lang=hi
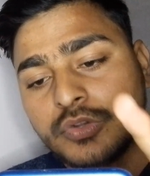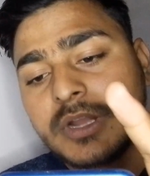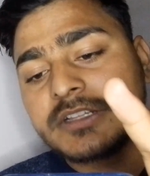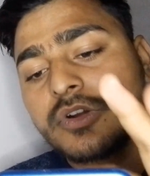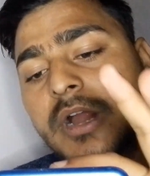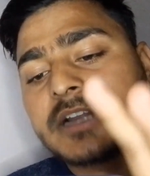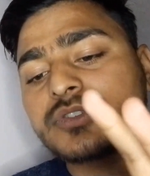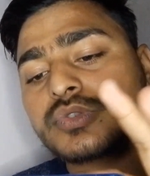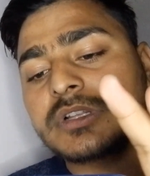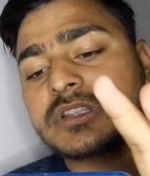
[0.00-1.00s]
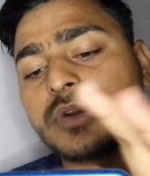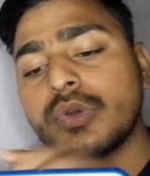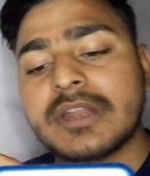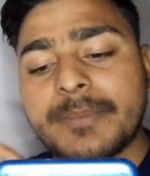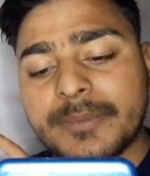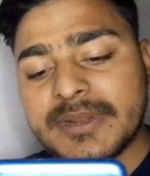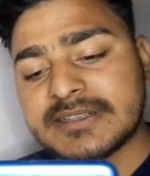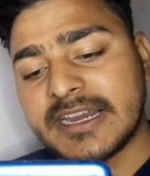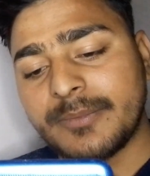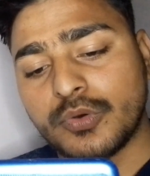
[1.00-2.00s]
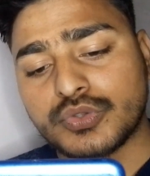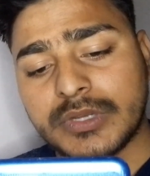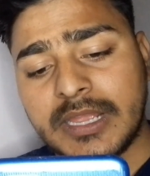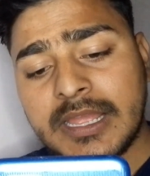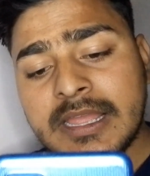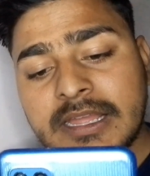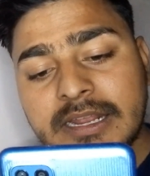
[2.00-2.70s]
तो गाइस देखो आठ सौ सत्तर कोइन यहाँ पर मेरे साइड में हो चुके हैं